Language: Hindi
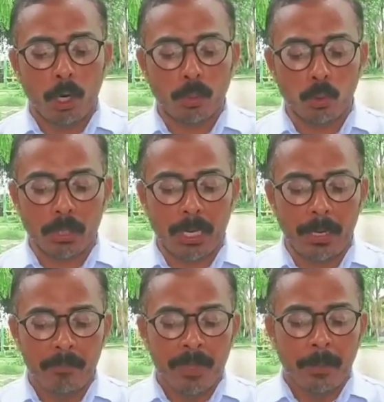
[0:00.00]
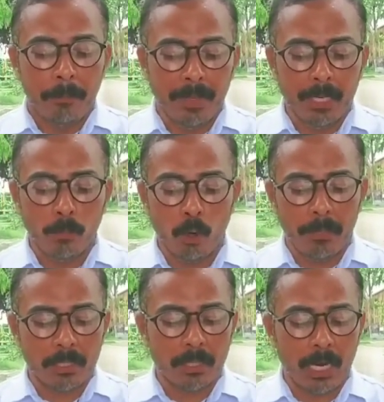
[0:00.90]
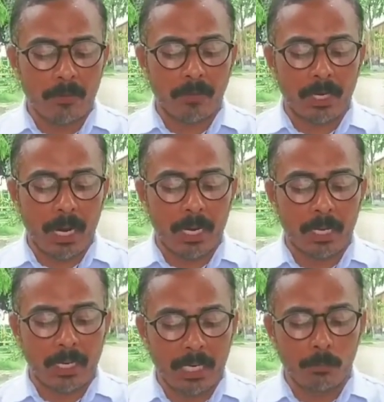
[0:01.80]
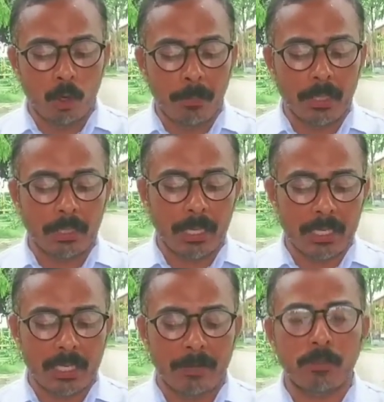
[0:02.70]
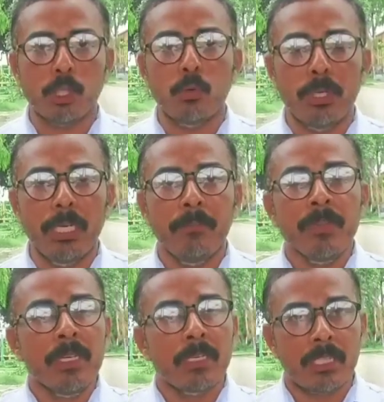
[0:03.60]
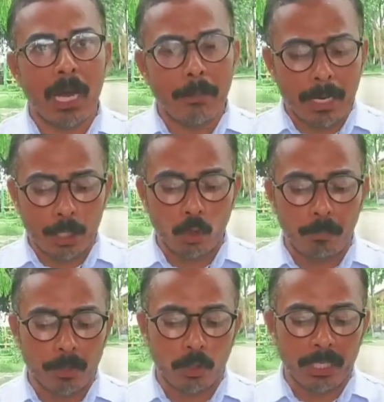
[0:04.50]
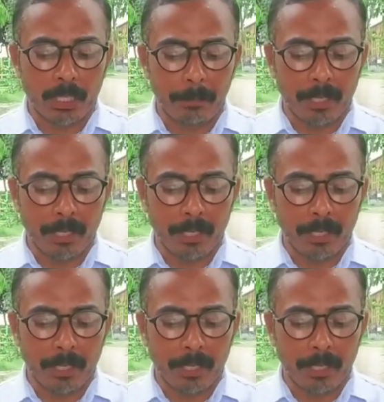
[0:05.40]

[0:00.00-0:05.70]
और दूसरा है बीर मोहम्मद सनाफ गनी मोहम्मद रेजिडेंट ऑफ चनूरी सांबा के रूप में जो है इनकी